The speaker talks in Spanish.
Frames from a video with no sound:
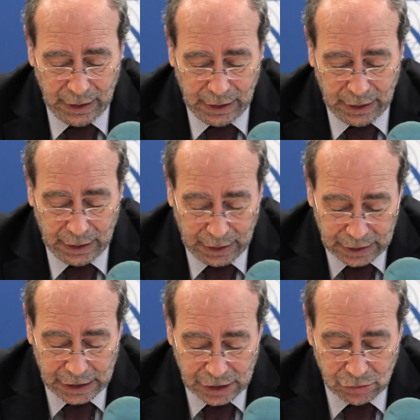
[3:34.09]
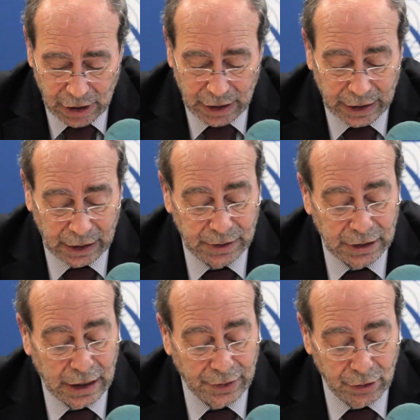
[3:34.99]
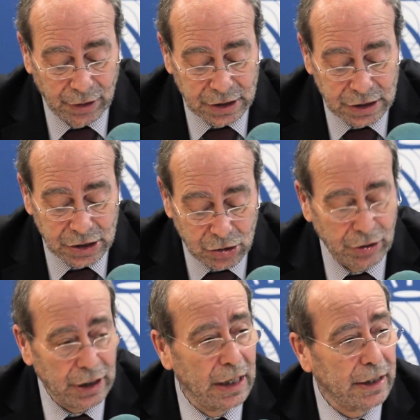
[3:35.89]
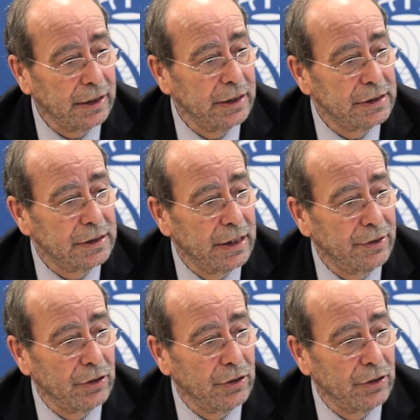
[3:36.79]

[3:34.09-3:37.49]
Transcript: Eh, esa es una de las reivindicaciones históricas de esta